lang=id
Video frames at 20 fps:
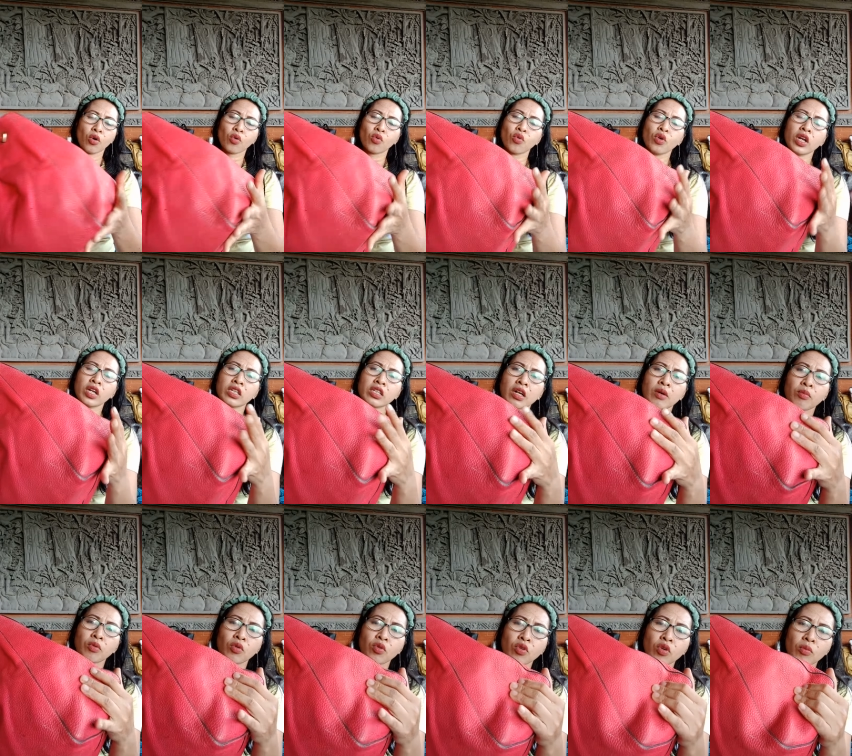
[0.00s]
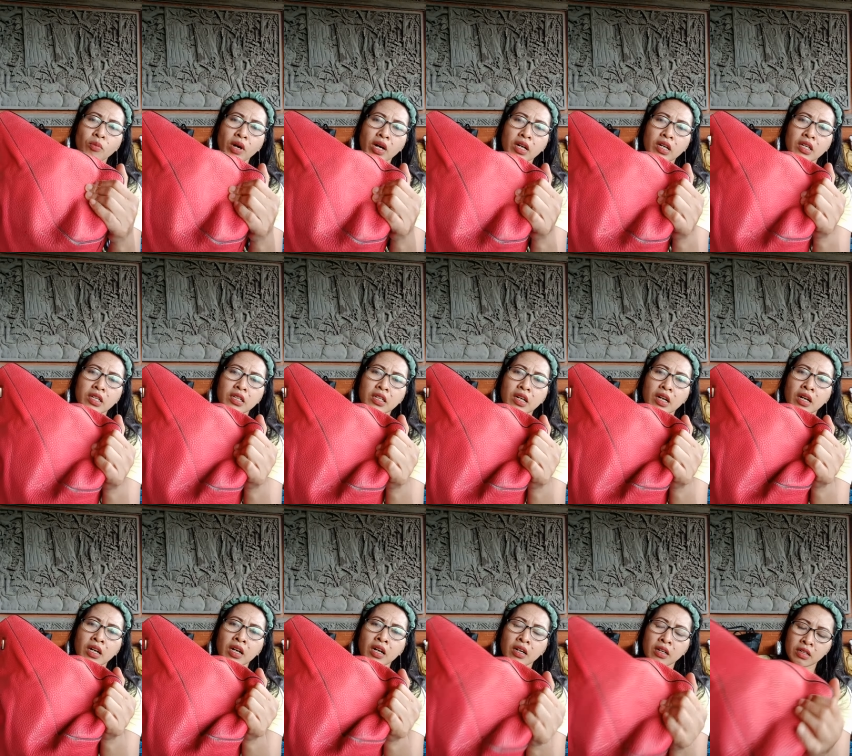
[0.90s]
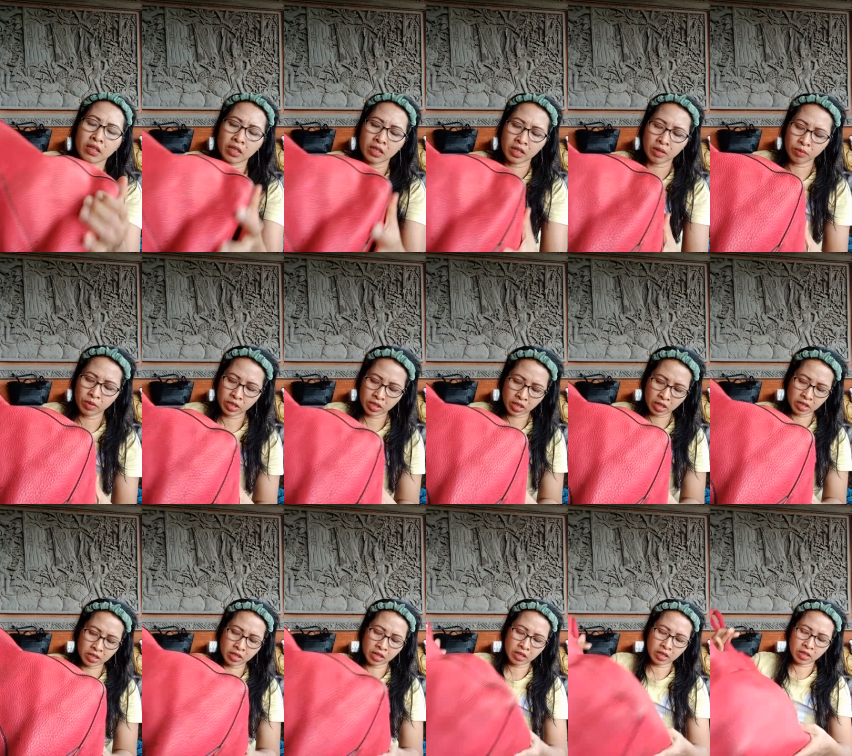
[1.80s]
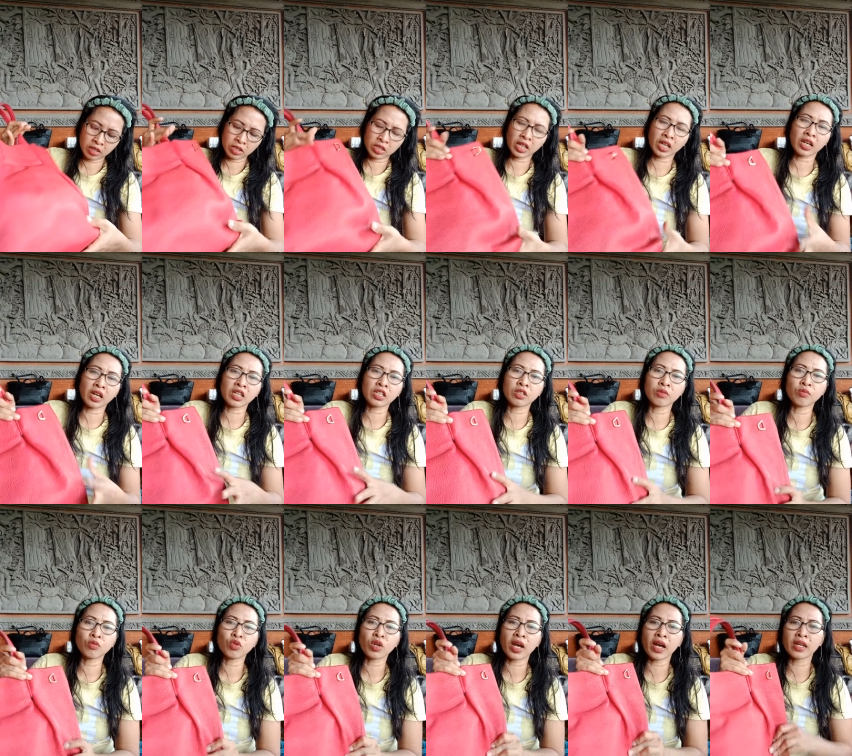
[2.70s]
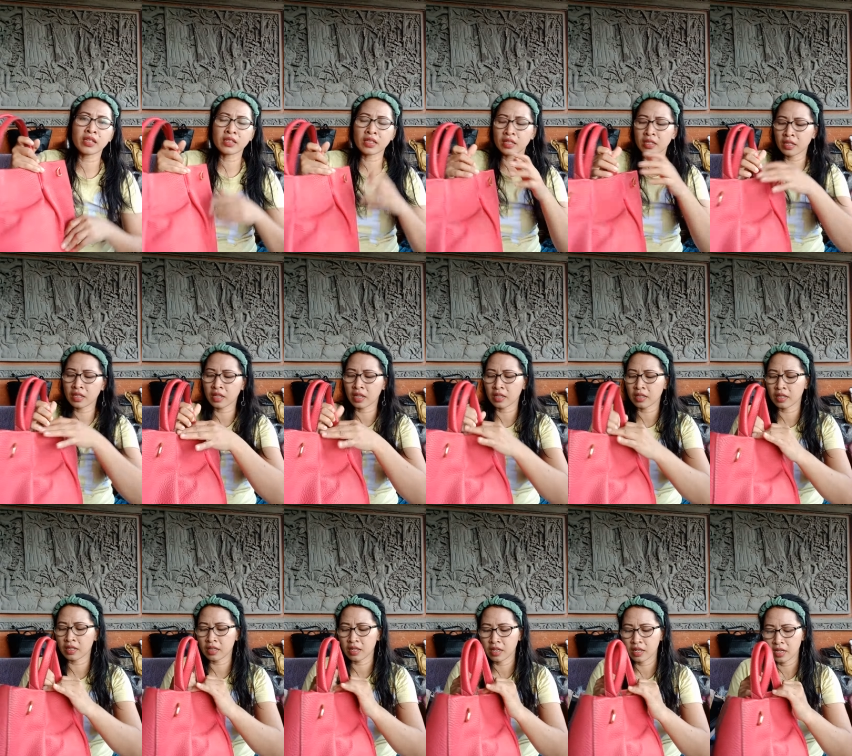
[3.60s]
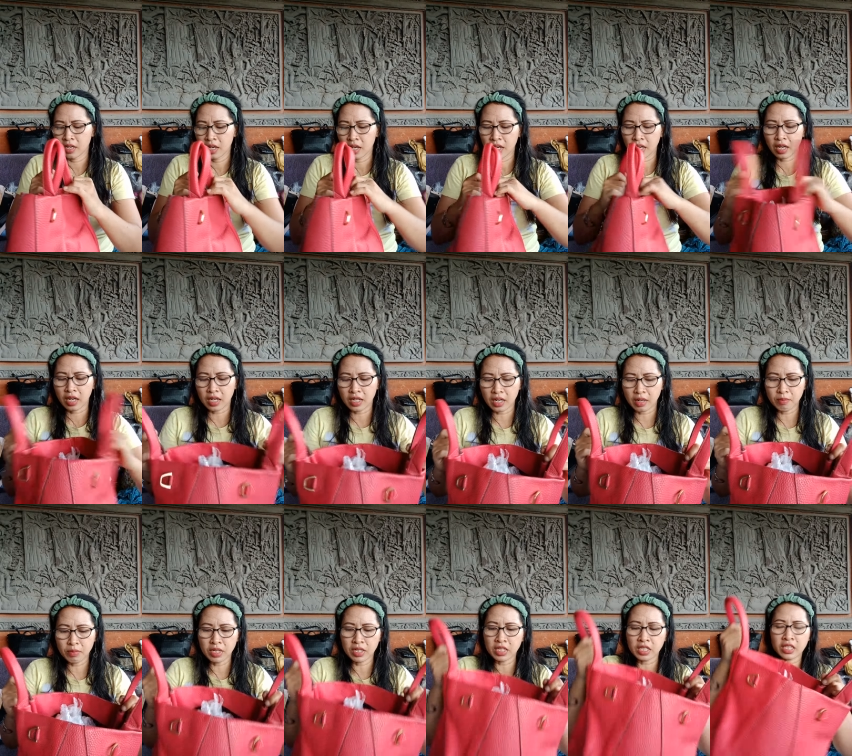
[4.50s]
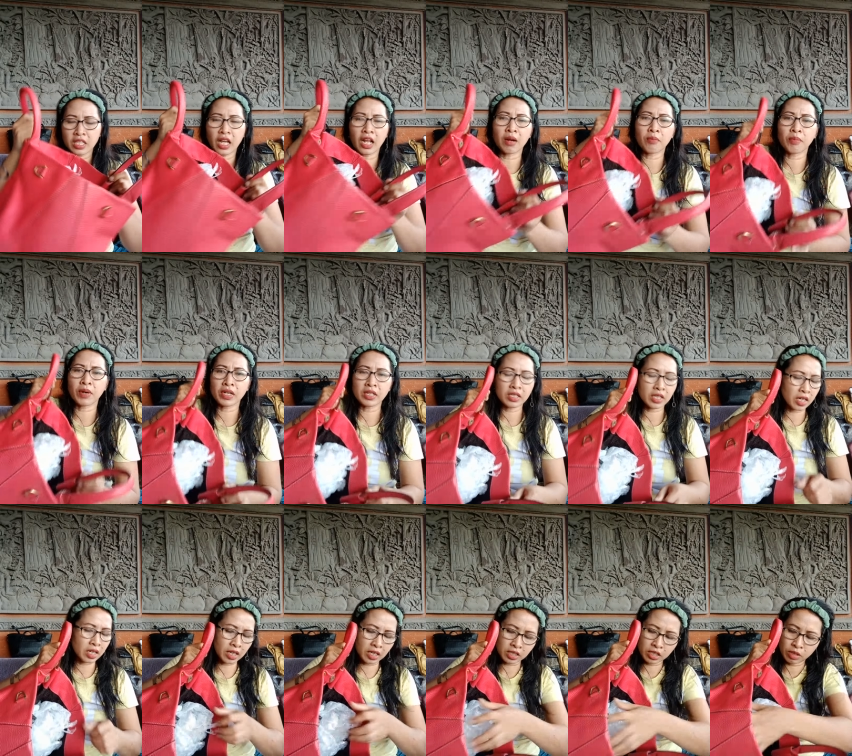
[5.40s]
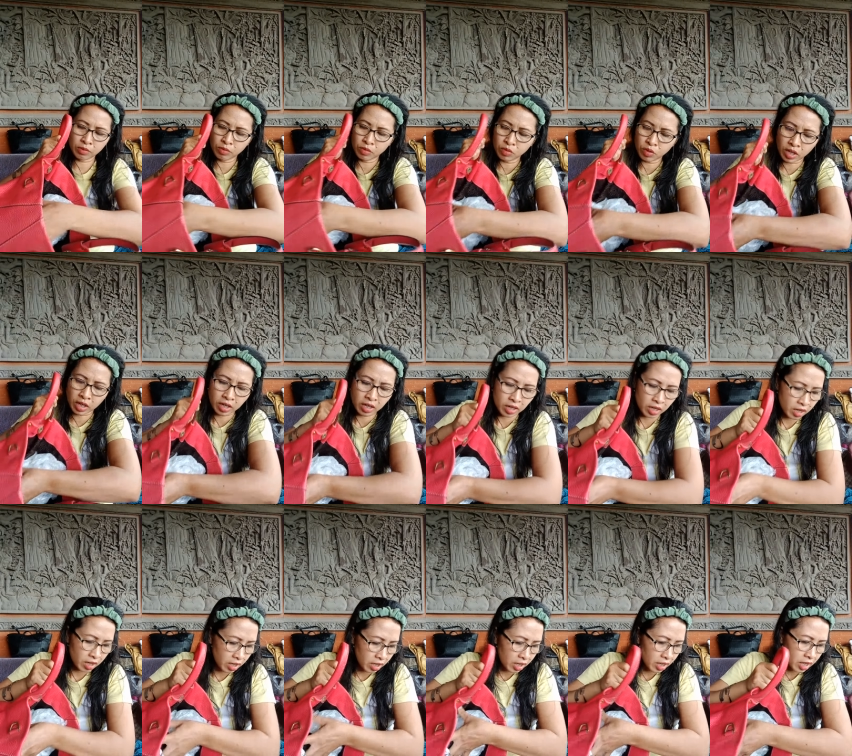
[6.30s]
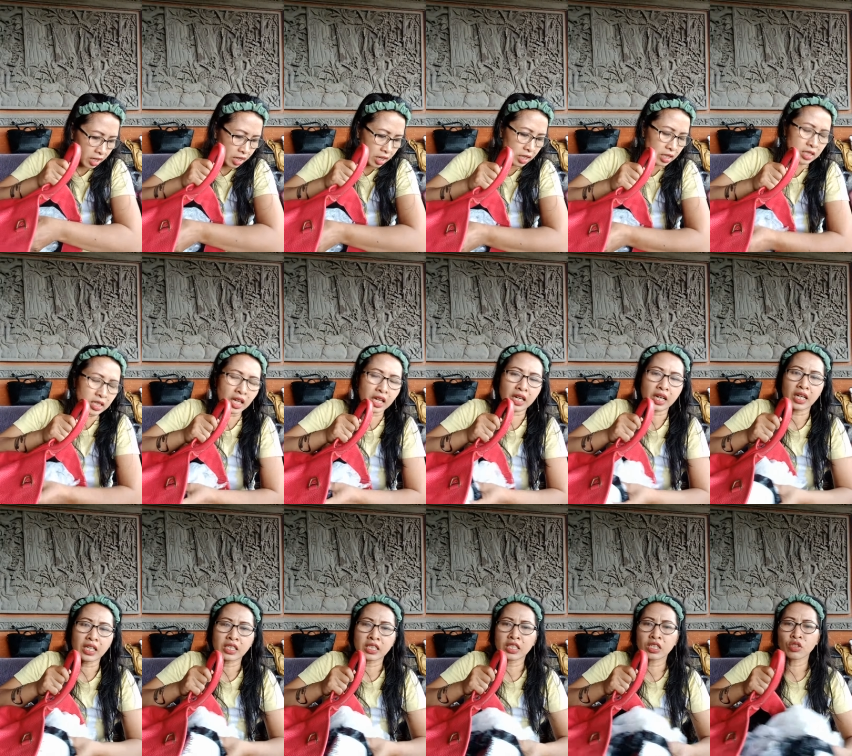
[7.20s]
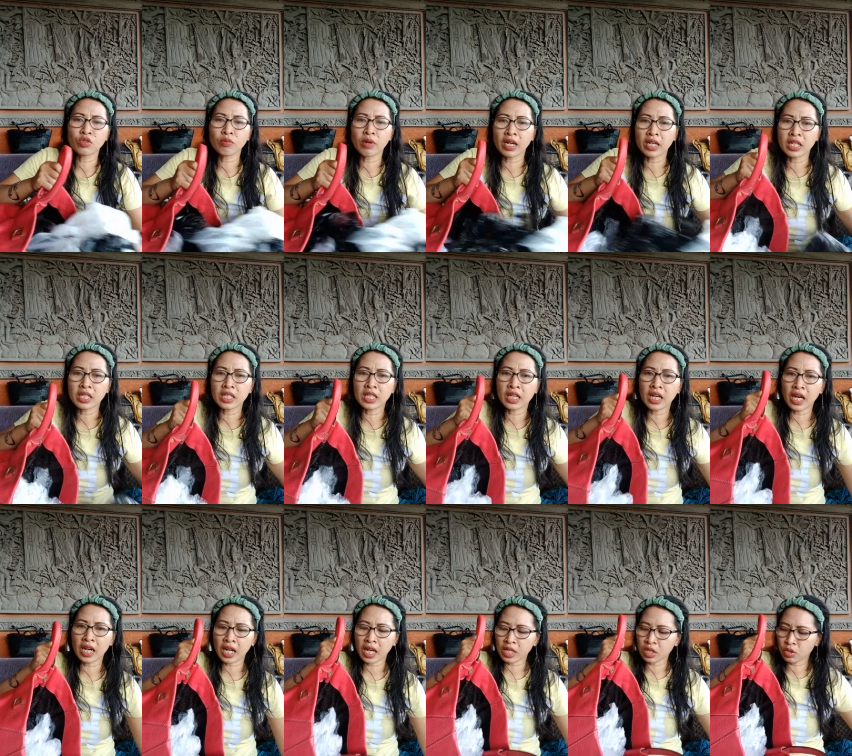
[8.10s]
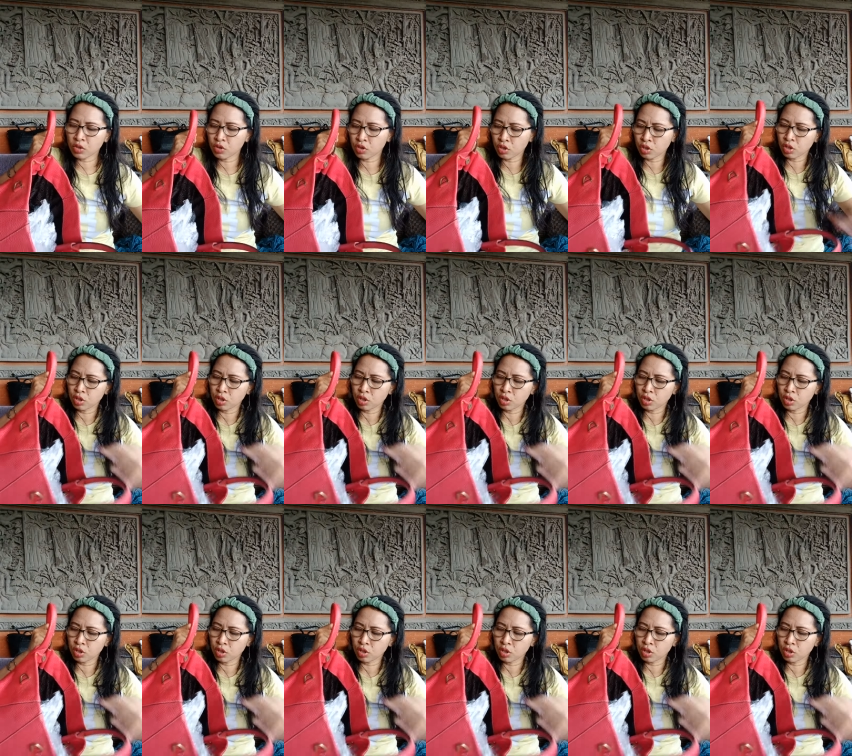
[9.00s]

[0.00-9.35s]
kulitnya Bruno Magli kak kakak bisa lihat lah saya kasih murah aja nih kak ya karena minus talpan saya kasih murah saya kasih cuma di 370